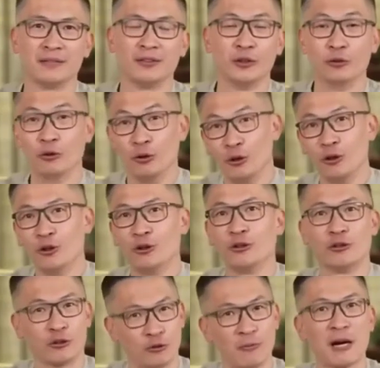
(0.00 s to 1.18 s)
Dulu
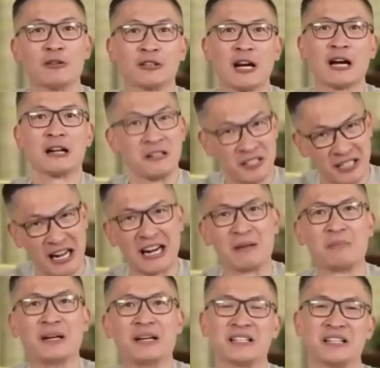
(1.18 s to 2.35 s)
rumah kontrakan, sekarang
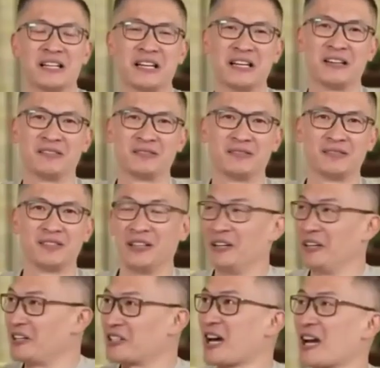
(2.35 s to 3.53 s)
beli sendiri.
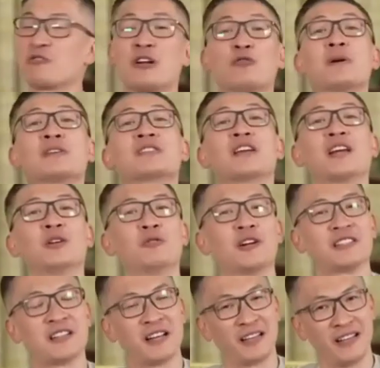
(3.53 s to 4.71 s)
Ini sekarang udah rumah sendiri,
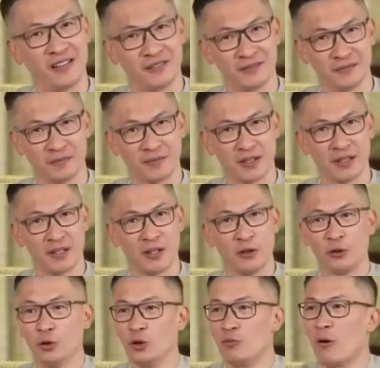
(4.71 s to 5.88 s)
lunas lagi.
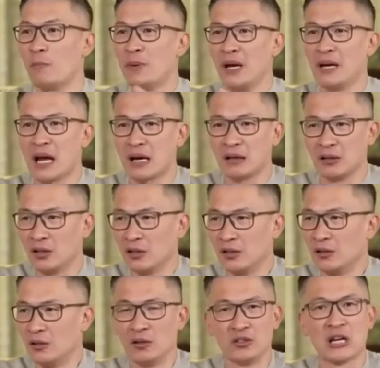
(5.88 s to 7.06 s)
Dulu mobil yang
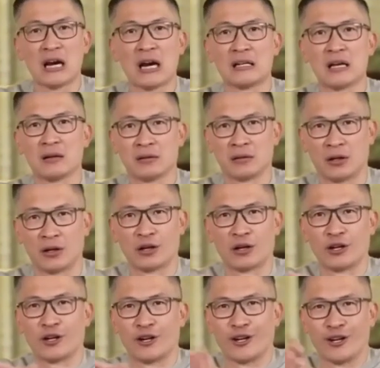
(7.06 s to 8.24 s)
jalannya
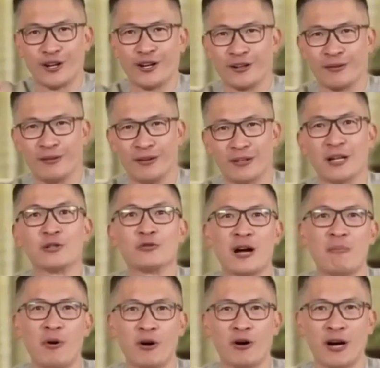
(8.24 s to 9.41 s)
dan suka
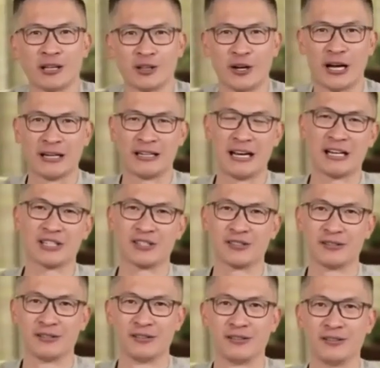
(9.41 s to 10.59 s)
mogok atau
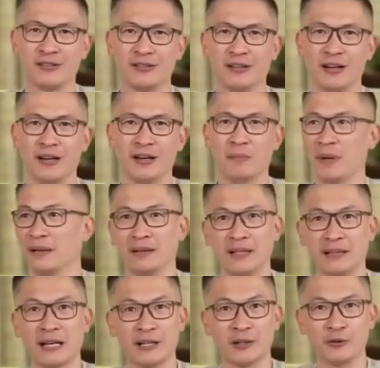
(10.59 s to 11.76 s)
alias Eh, berhenti
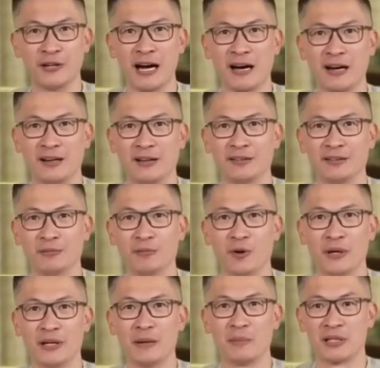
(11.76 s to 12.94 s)
tak diundang.
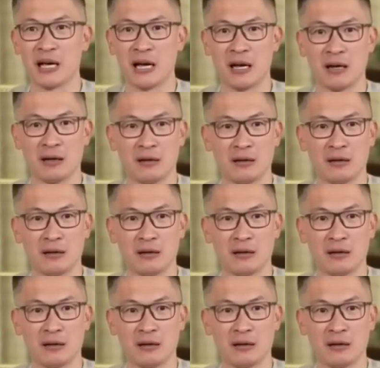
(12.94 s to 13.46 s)
Mobilnya bisa